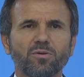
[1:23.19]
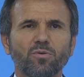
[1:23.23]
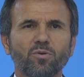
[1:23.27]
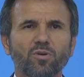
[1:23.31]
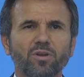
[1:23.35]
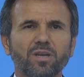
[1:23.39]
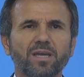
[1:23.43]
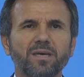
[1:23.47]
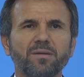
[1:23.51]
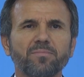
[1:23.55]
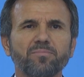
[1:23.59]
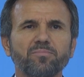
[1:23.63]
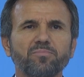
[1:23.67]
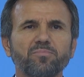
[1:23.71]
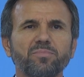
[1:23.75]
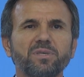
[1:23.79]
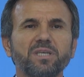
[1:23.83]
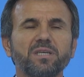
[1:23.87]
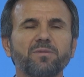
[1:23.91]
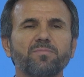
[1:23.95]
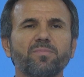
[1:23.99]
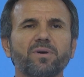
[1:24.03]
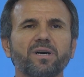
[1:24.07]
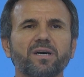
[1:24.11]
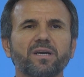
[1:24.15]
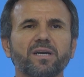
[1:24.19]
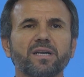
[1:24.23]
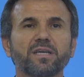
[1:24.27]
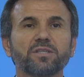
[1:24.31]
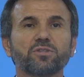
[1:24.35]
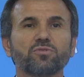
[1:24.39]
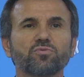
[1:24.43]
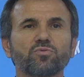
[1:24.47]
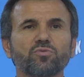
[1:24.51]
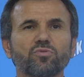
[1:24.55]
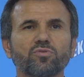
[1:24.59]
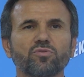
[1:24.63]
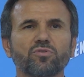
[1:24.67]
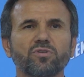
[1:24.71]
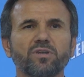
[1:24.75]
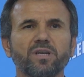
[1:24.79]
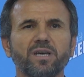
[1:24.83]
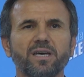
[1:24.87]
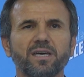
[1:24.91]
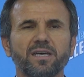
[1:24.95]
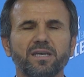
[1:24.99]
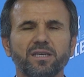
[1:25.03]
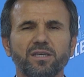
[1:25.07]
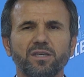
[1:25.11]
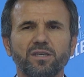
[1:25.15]
olan bir baraj
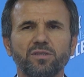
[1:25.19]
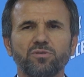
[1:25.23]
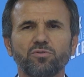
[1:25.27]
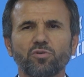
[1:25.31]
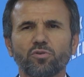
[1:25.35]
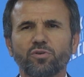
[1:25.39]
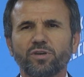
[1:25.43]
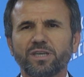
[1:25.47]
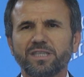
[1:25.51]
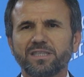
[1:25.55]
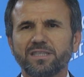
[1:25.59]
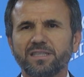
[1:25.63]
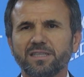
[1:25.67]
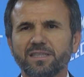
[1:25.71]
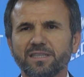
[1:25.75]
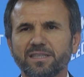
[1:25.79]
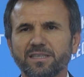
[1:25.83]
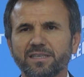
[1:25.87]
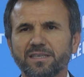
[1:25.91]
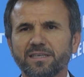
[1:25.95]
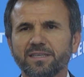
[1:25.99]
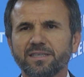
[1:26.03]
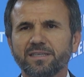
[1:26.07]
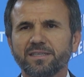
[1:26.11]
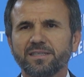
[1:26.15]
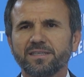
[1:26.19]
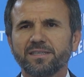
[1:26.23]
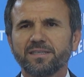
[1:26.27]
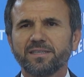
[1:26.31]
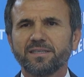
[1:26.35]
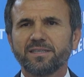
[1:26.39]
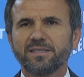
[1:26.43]
uğruna yok edildi.